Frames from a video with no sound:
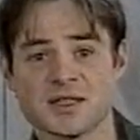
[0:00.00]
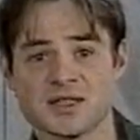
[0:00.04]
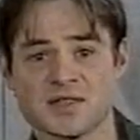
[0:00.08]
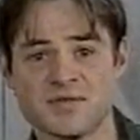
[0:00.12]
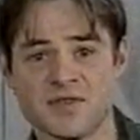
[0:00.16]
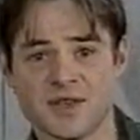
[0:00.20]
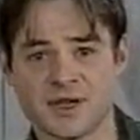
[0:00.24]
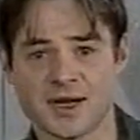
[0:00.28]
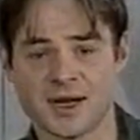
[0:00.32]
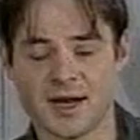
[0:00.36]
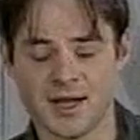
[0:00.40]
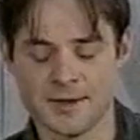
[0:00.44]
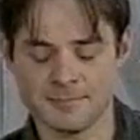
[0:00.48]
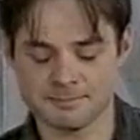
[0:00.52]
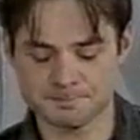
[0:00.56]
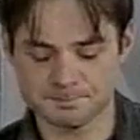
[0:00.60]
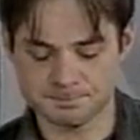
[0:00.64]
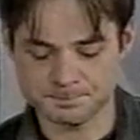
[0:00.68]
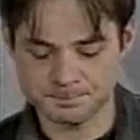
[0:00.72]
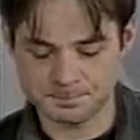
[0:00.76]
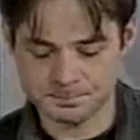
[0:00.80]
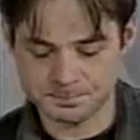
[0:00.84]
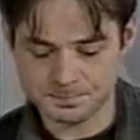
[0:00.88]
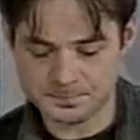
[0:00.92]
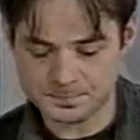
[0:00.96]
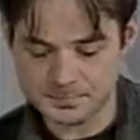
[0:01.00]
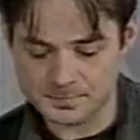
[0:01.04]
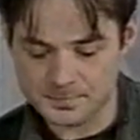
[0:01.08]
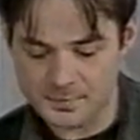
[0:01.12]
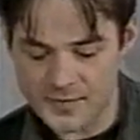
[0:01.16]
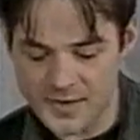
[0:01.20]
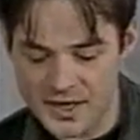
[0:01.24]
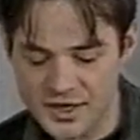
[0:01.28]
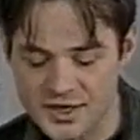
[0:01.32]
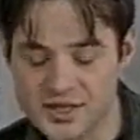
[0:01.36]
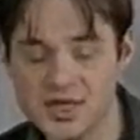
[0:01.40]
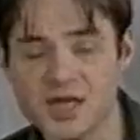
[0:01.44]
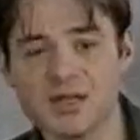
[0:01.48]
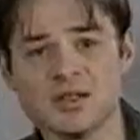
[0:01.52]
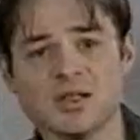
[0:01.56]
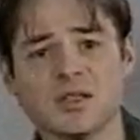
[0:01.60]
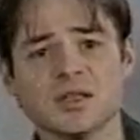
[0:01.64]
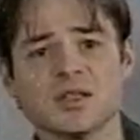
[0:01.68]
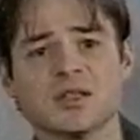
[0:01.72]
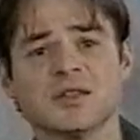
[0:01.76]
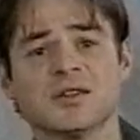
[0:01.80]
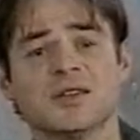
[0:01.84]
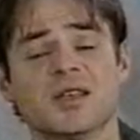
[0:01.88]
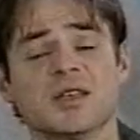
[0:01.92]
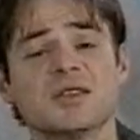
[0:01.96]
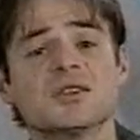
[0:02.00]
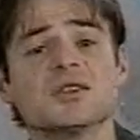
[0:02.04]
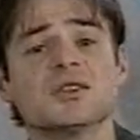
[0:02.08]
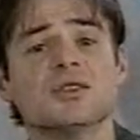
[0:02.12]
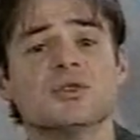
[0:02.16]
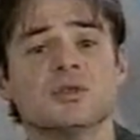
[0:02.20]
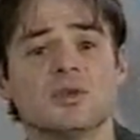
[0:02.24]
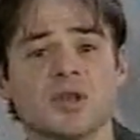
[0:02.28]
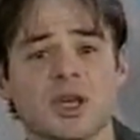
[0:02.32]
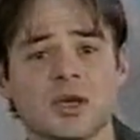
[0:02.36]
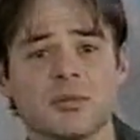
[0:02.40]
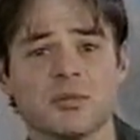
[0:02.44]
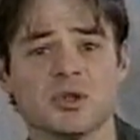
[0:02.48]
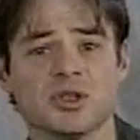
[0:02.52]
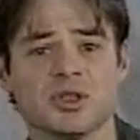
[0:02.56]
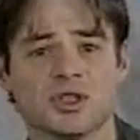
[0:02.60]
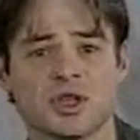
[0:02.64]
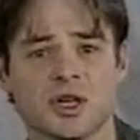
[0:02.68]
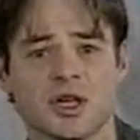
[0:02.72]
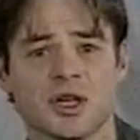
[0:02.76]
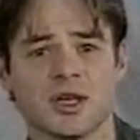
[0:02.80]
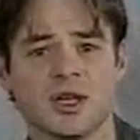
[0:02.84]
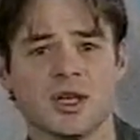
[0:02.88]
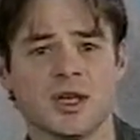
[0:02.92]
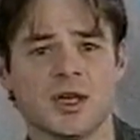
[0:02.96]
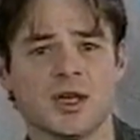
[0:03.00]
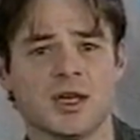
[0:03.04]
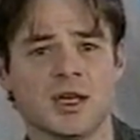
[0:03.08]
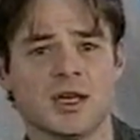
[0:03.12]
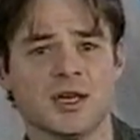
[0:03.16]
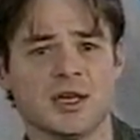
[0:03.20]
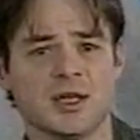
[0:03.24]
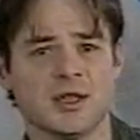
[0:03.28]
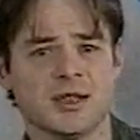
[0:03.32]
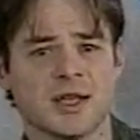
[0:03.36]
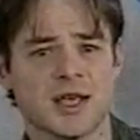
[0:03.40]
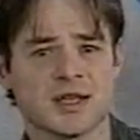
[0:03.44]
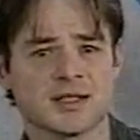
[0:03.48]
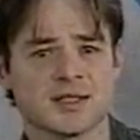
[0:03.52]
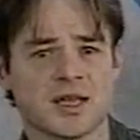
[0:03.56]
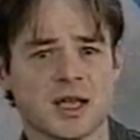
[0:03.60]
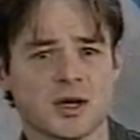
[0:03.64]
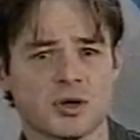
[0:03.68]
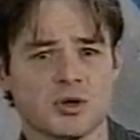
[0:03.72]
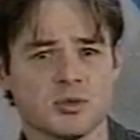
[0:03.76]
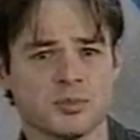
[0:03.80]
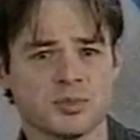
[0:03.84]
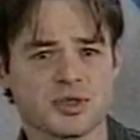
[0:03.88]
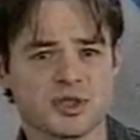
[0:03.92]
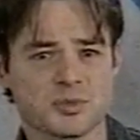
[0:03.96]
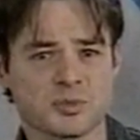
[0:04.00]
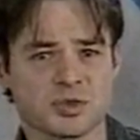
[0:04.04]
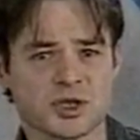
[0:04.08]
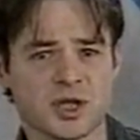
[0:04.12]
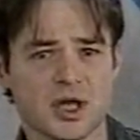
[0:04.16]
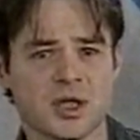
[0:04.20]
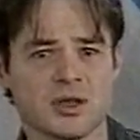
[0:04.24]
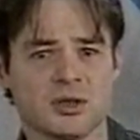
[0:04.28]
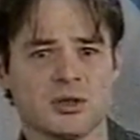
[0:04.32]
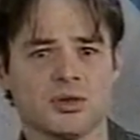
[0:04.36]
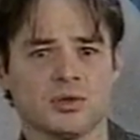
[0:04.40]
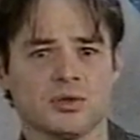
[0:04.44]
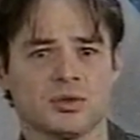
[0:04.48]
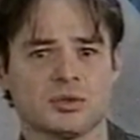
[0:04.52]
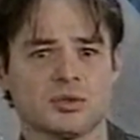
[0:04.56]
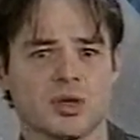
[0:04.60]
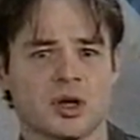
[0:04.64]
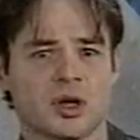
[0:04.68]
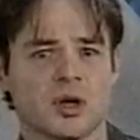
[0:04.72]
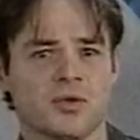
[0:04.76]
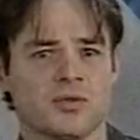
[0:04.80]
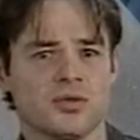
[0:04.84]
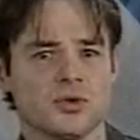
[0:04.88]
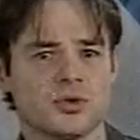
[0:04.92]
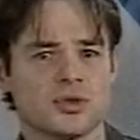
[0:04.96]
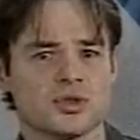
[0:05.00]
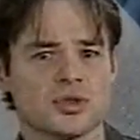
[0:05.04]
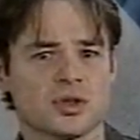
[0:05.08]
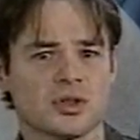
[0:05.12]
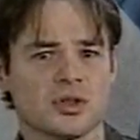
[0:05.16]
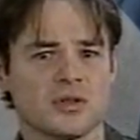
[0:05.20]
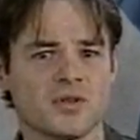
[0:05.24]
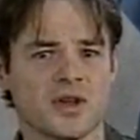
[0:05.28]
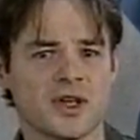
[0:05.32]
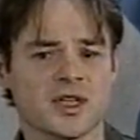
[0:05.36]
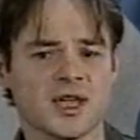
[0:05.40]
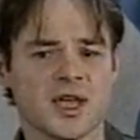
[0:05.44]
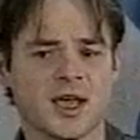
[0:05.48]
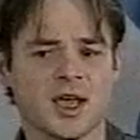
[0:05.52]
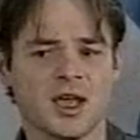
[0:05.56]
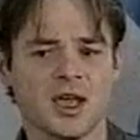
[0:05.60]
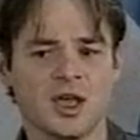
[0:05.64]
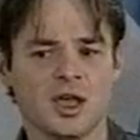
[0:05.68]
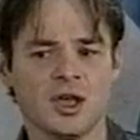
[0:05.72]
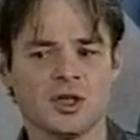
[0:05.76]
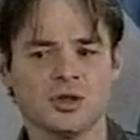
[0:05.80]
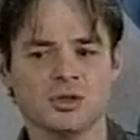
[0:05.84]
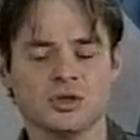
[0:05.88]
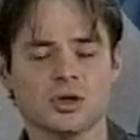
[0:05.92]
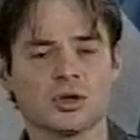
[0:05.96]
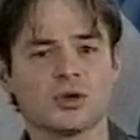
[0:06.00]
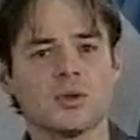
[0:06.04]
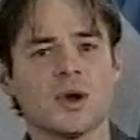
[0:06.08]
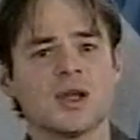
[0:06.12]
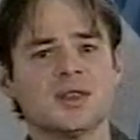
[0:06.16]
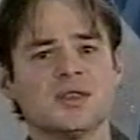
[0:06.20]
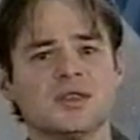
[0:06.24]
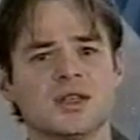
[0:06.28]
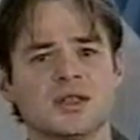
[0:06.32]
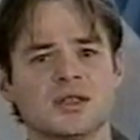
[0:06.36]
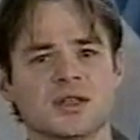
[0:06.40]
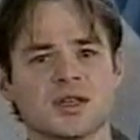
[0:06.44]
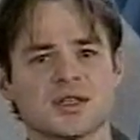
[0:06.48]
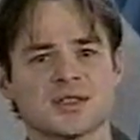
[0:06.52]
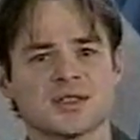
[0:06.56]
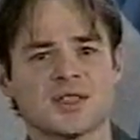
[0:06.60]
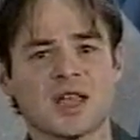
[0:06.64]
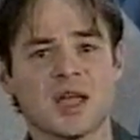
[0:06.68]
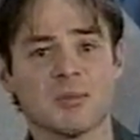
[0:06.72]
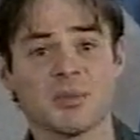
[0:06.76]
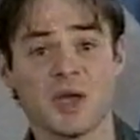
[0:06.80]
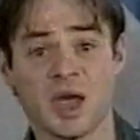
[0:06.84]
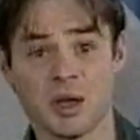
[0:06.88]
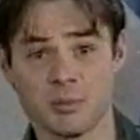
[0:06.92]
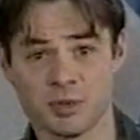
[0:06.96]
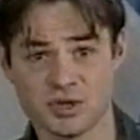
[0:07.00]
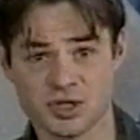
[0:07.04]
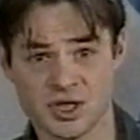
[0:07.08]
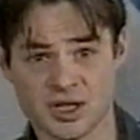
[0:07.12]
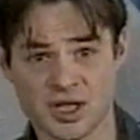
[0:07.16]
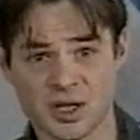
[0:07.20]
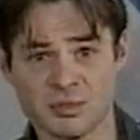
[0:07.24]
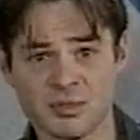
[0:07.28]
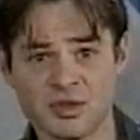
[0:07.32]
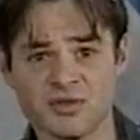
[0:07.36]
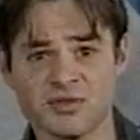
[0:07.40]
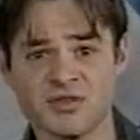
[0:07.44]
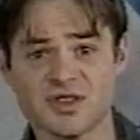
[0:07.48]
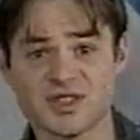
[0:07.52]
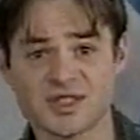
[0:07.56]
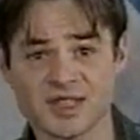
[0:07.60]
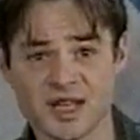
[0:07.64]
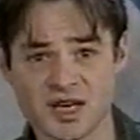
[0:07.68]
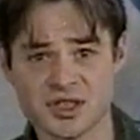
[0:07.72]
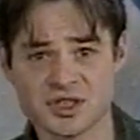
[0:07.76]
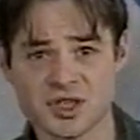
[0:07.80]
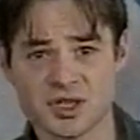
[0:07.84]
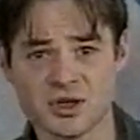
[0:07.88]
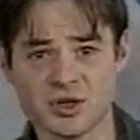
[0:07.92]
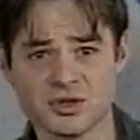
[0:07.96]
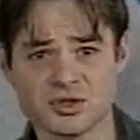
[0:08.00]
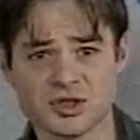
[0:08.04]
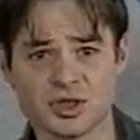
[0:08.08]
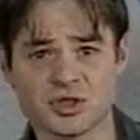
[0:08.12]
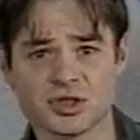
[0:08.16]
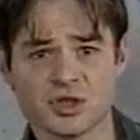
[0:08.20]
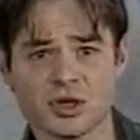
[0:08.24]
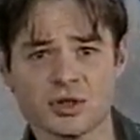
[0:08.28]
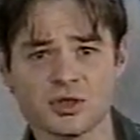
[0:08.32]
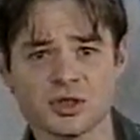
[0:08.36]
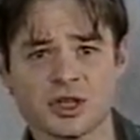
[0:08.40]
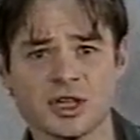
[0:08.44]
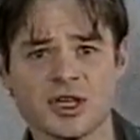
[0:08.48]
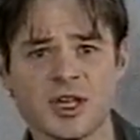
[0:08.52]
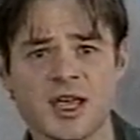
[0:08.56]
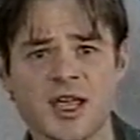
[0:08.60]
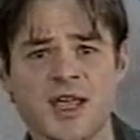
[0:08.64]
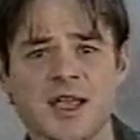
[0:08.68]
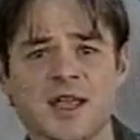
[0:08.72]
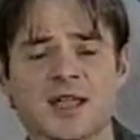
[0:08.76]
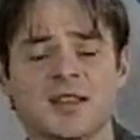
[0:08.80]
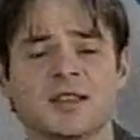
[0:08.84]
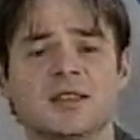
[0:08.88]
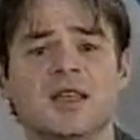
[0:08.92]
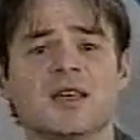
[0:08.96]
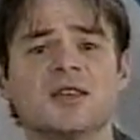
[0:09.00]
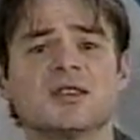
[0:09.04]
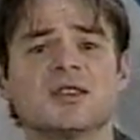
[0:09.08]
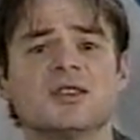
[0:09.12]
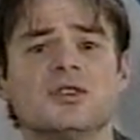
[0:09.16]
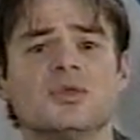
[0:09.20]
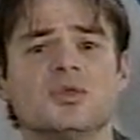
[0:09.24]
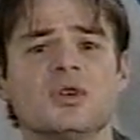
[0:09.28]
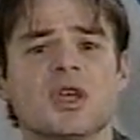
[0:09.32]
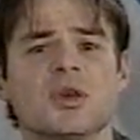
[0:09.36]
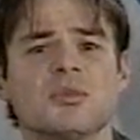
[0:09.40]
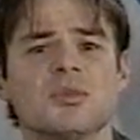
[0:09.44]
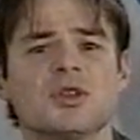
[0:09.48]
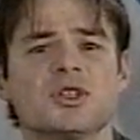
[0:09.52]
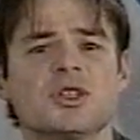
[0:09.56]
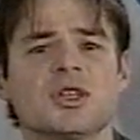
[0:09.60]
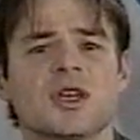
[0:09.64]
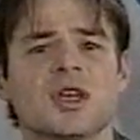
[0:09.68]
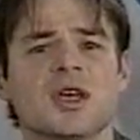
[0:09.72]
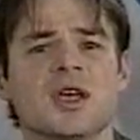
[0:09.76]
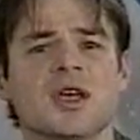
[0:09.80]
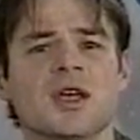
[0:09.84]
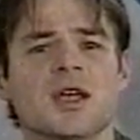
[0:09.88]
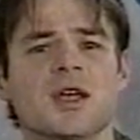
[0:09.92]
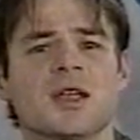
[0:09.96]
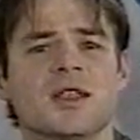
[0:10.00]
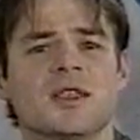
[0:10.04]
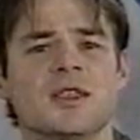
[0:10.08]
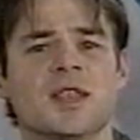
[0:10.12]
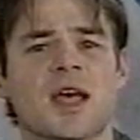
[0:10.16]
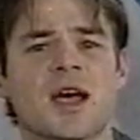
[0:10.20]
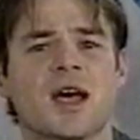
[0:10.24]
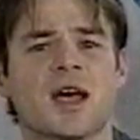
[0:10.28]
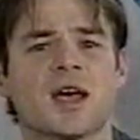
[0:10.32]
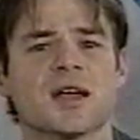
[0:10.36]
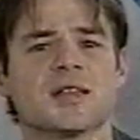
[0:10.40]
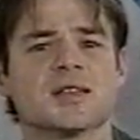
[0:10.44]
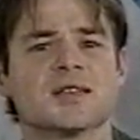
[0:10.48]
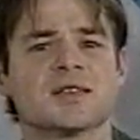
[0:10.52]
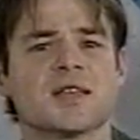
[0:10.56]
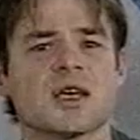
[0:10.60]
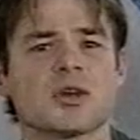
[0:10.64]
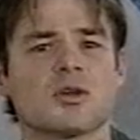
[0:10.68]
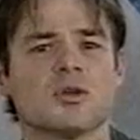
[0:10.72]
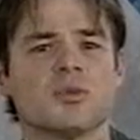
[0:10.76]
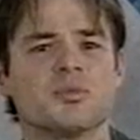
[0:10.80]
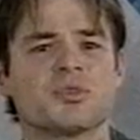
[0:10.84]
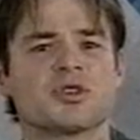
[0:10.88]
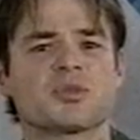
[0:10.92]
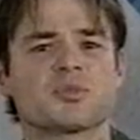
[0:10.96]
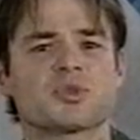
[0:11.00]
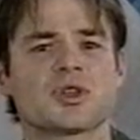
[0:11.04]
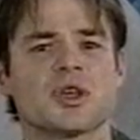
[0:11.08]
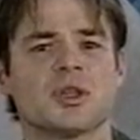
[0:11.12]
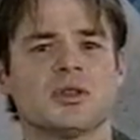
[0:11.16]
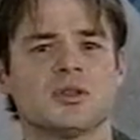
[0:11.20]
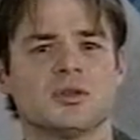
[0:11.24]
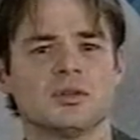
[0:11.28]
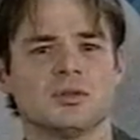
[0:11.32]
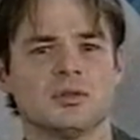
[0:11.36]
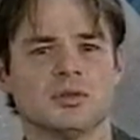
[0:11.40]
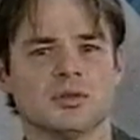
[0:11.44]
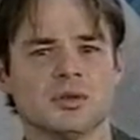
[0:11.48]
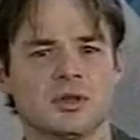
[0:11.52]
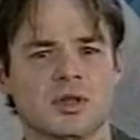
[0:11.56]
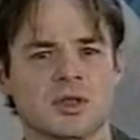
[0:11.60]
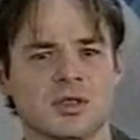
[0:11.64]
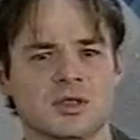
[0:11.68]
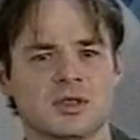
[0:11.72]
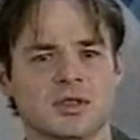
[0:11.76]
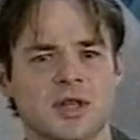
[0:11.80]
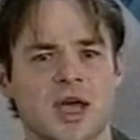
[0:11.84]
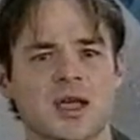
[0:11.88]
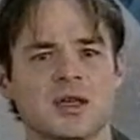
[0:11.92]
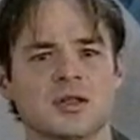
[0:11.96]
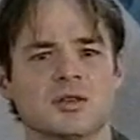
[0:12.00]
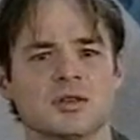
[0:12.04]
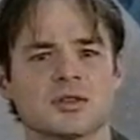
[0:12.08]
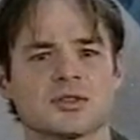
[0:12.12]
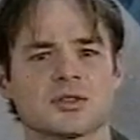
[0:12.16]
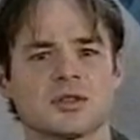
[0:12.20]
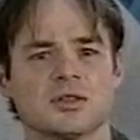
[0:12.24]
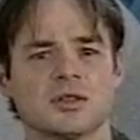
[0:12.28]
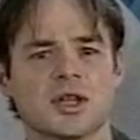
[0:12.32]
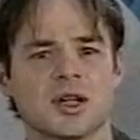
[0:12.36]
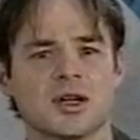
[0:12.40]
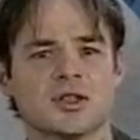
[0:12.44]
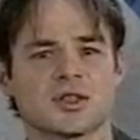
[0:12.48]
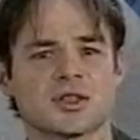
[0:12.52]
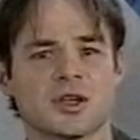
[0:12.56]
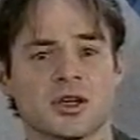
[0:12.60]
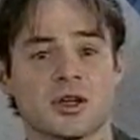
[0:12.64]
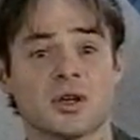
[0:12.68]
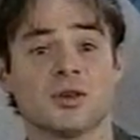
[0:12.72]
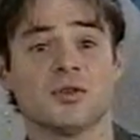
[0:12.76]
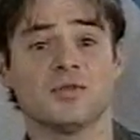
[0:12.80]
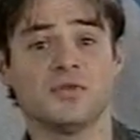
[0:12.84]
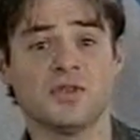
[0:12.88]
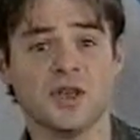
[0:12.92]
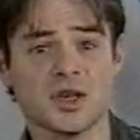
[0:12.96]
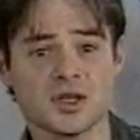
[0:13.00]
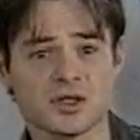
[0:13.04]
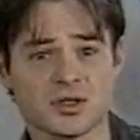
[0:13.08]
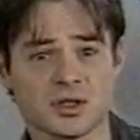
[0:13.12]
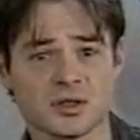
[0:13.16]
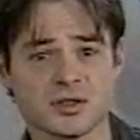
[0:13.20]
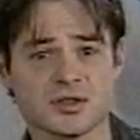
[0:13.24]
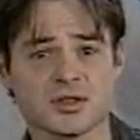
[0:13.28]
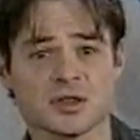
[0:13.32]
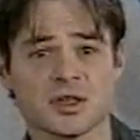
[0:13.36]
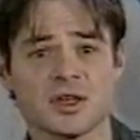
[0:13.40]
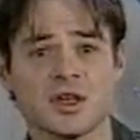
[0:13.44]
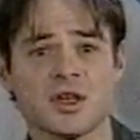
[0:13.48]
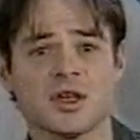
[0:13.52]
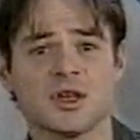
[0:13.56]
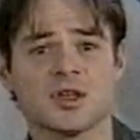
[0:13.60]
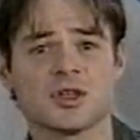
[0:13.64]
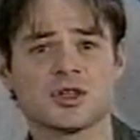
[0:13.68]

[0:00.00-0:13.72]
Zwykle, kiedy decydujemy się y, na zakup sprzętu, którego funkcjonowania dokładnie nie znamy, a posiadamy wystarczające środki, decydujemy się na zakup sprzętu najdoskonalszego, wierząc,